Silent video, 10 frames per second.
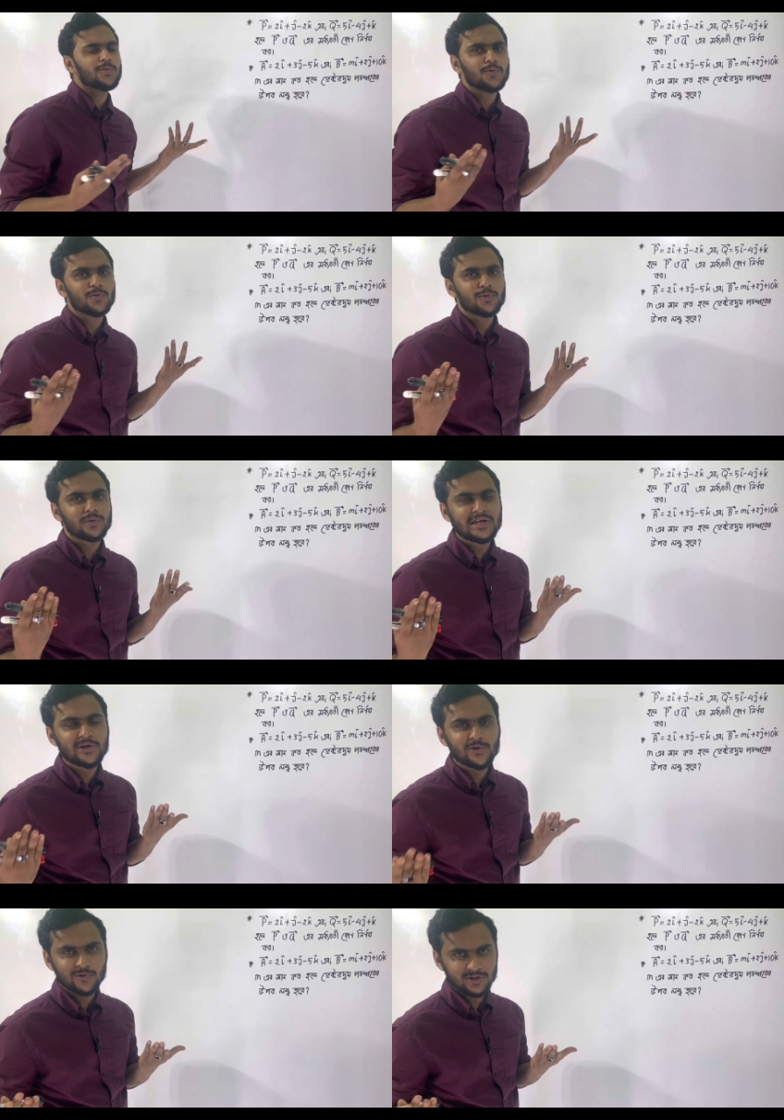কোণ
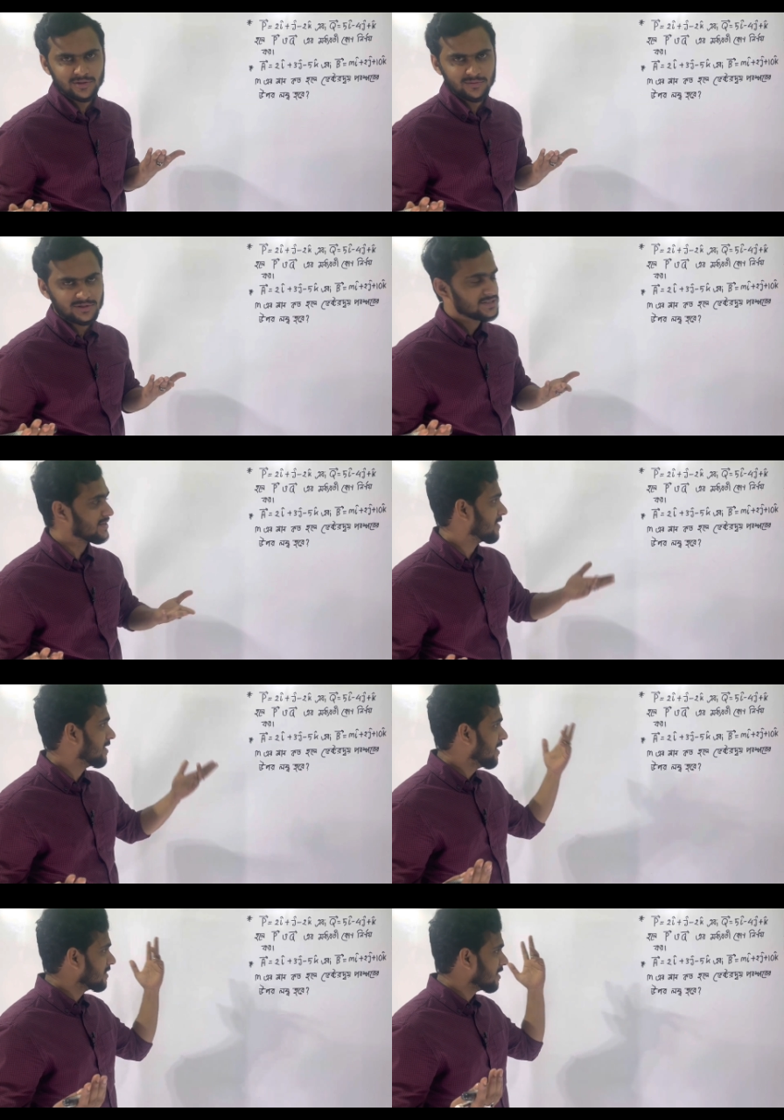নির্ণয় করতে বলছে
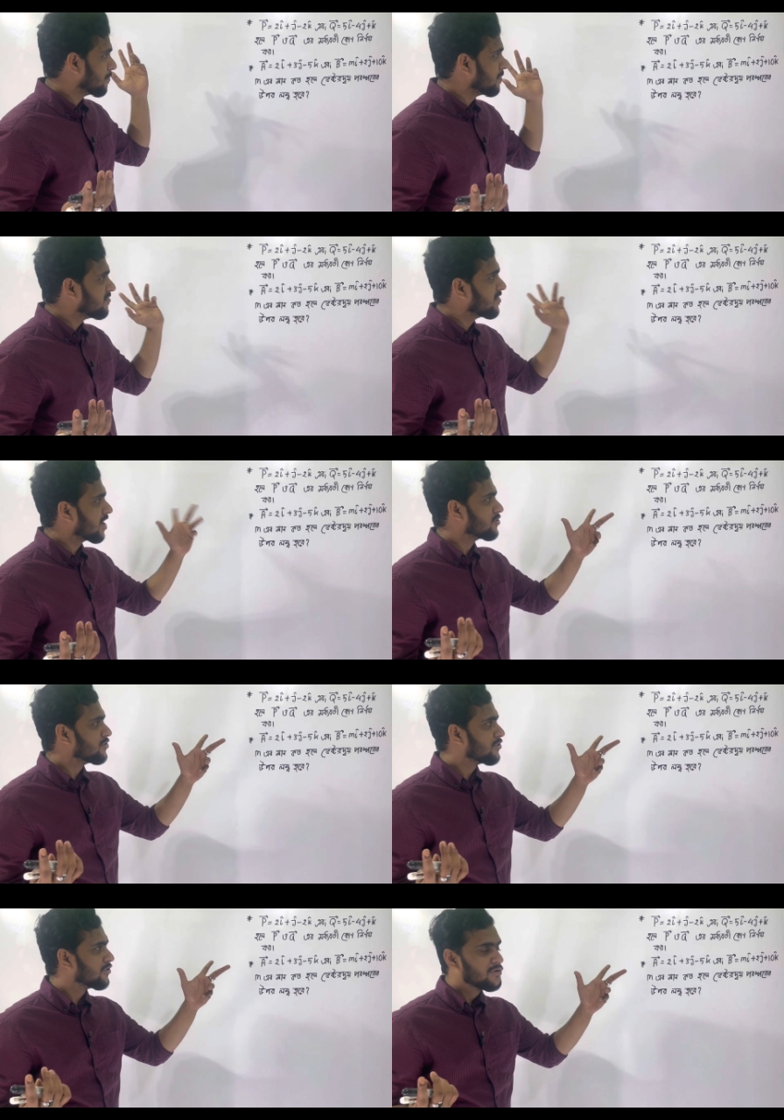তাহলে পি
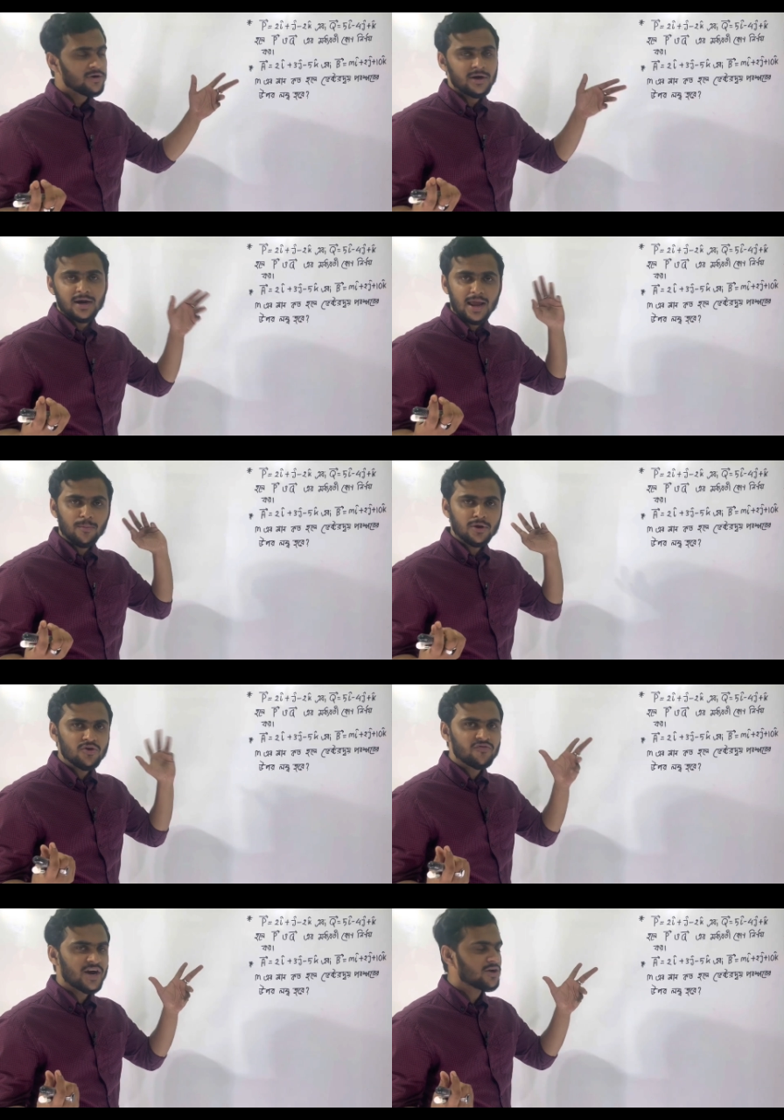ভেক্টরও এবং
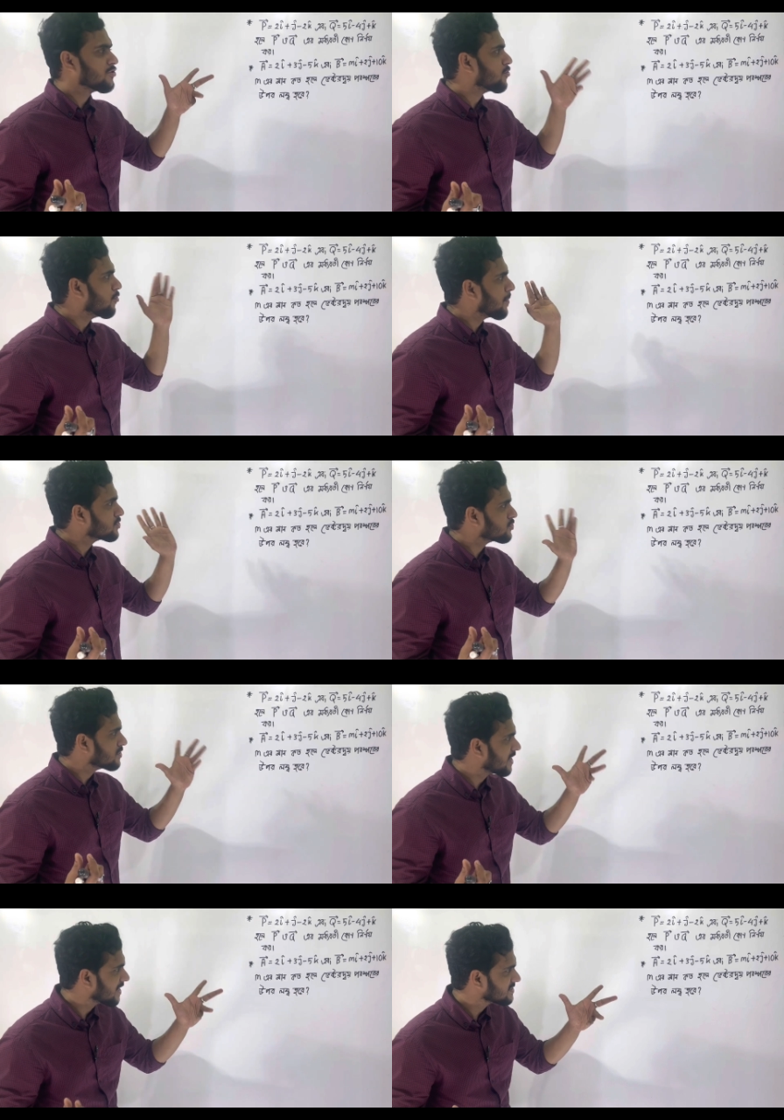কিউ ভেক্টর উপাংশ
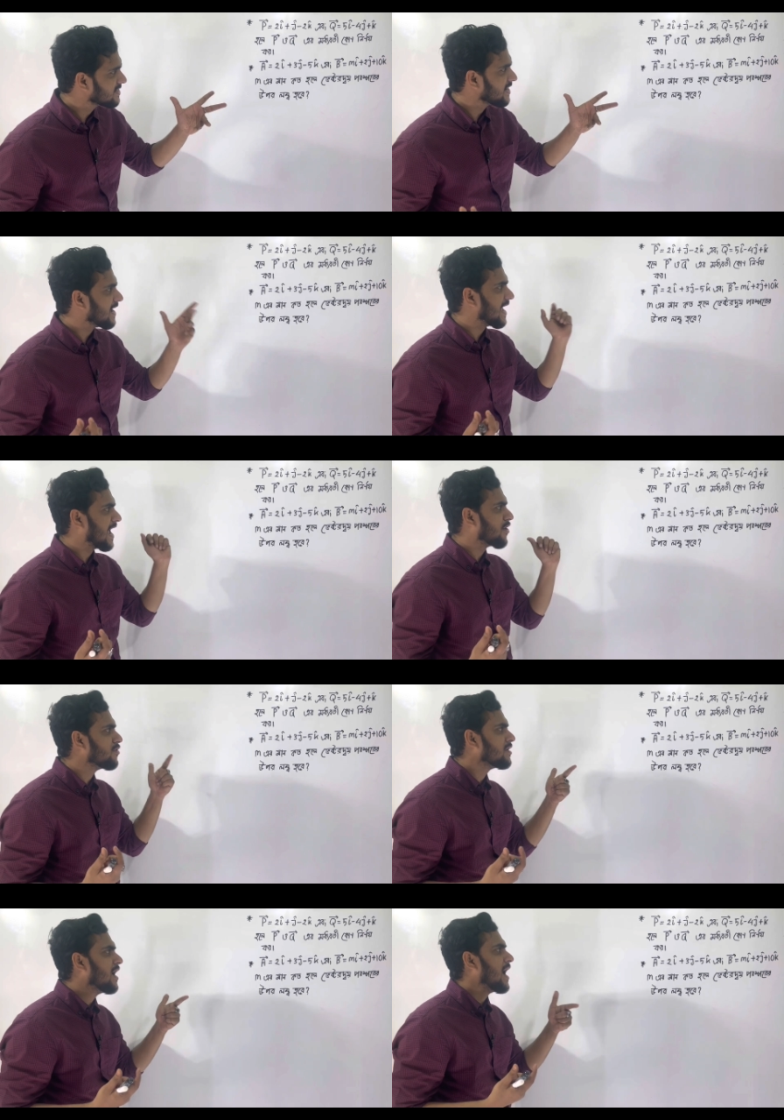দেওয়া আছে
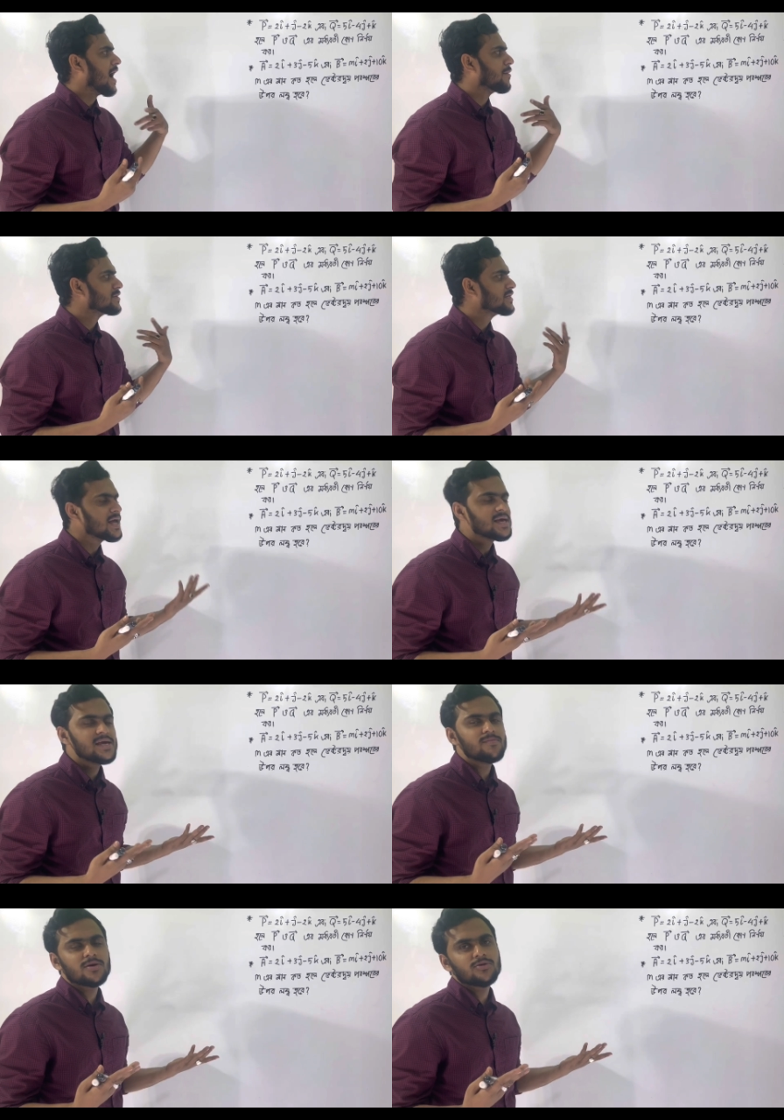এখন আমাদেরকে কি
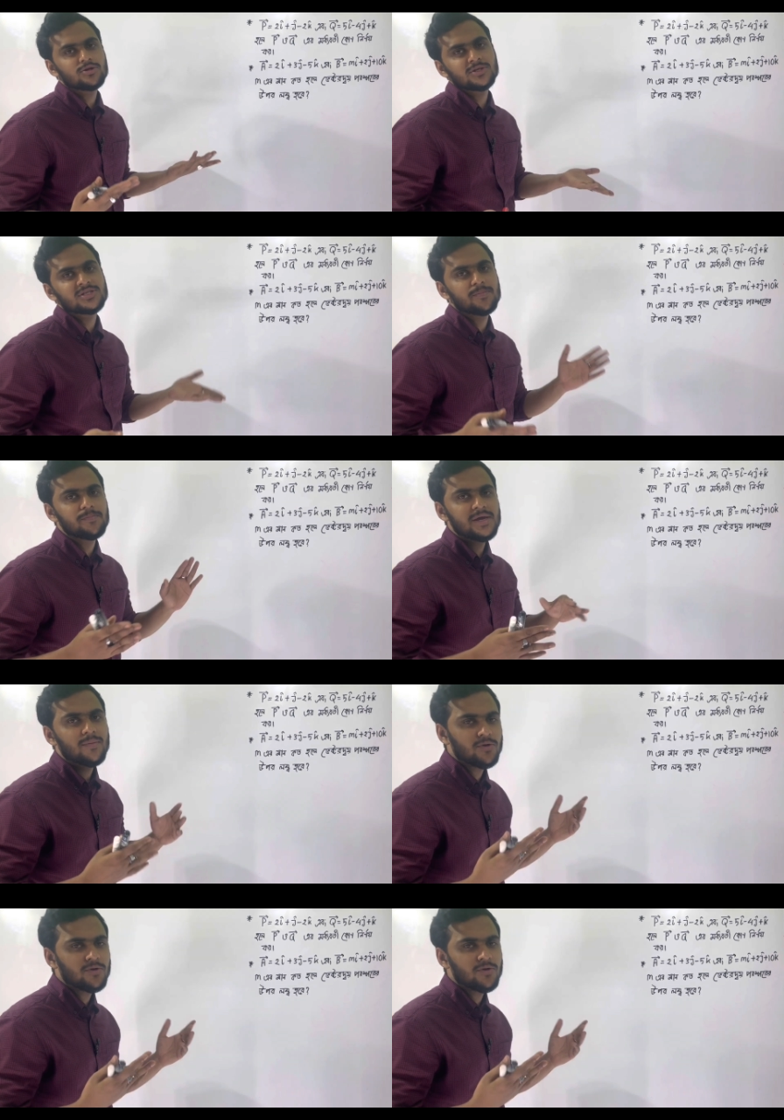বের করতে বলছে পি এবং